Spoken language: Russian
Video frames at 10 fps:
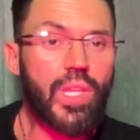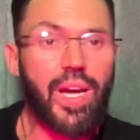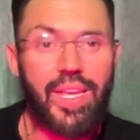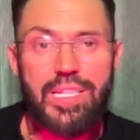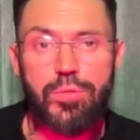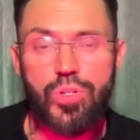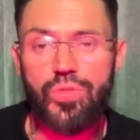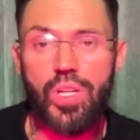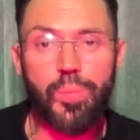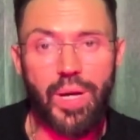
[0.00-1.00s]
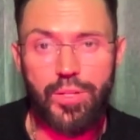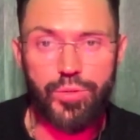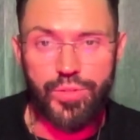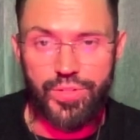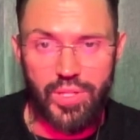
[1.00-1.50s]
а если уж вы
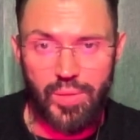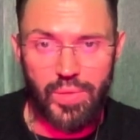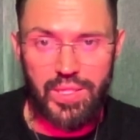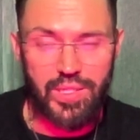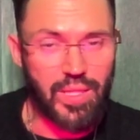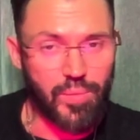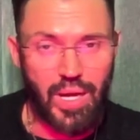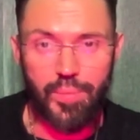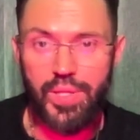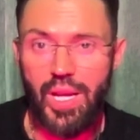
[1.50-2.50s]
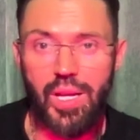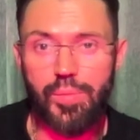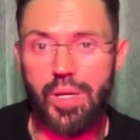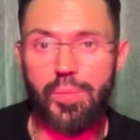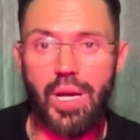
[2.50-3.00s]
пойдете заниматься там ко мне или
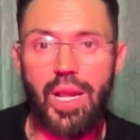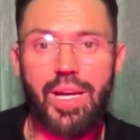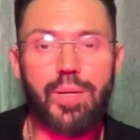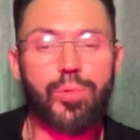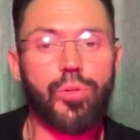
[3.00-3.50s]
моим коллегам,